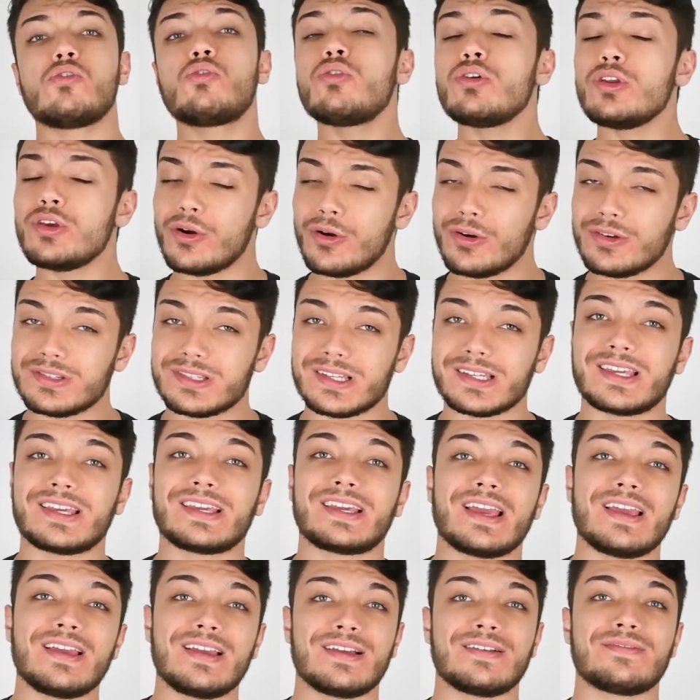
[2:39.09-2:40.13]
O curioso é que
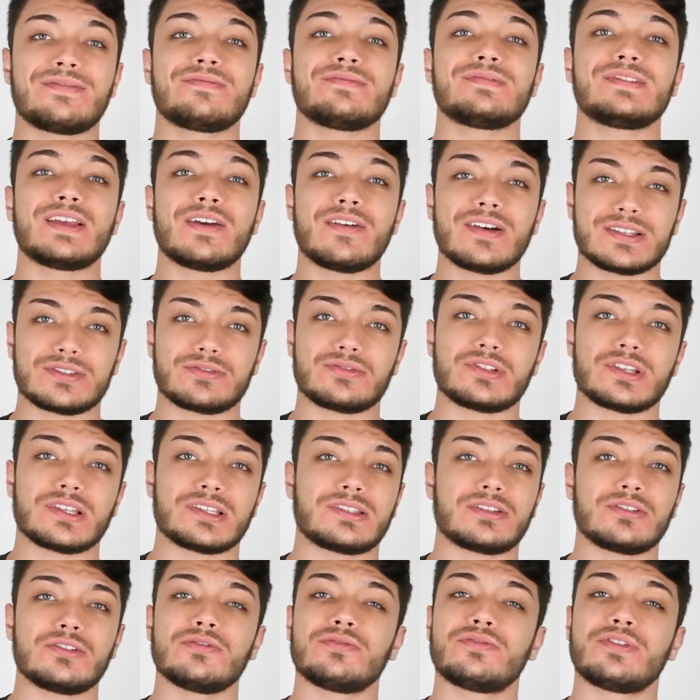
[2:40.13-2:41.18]
quem deu a
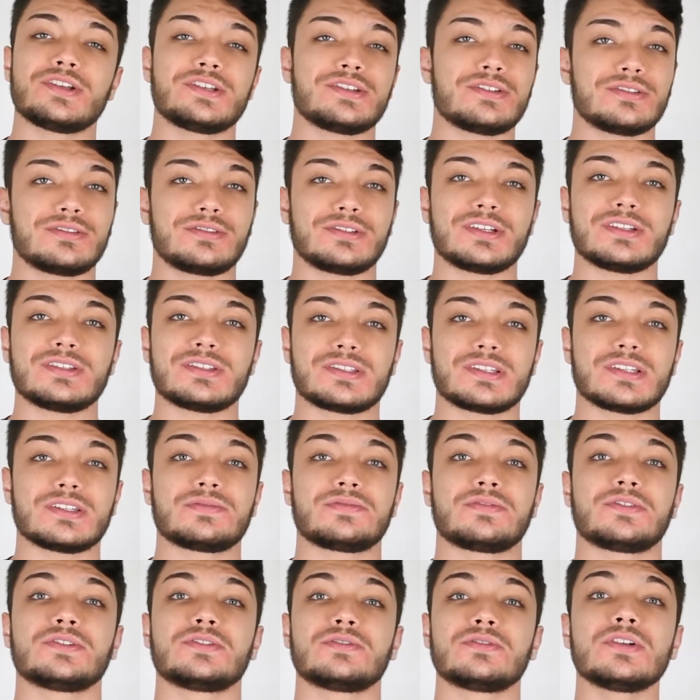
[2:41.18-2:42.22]
sugestão não foi a diretoria do Santos,
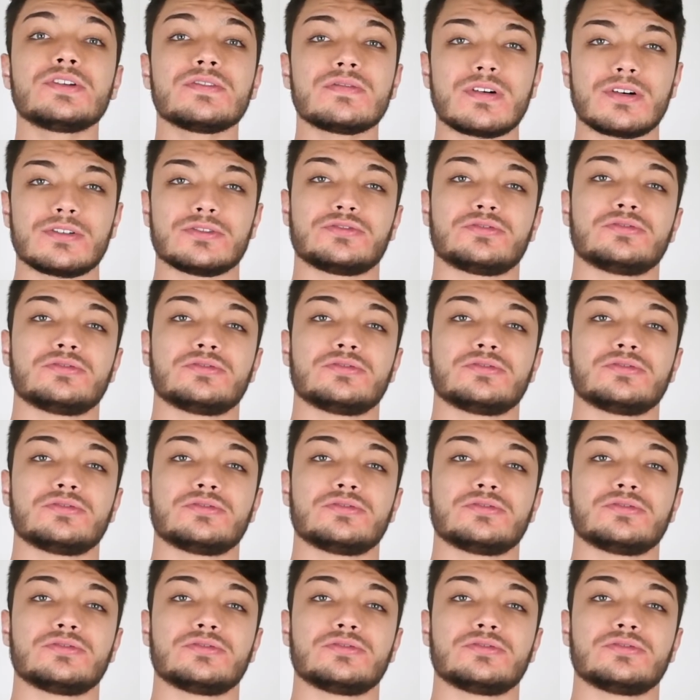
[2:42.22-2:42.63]
foi Dorival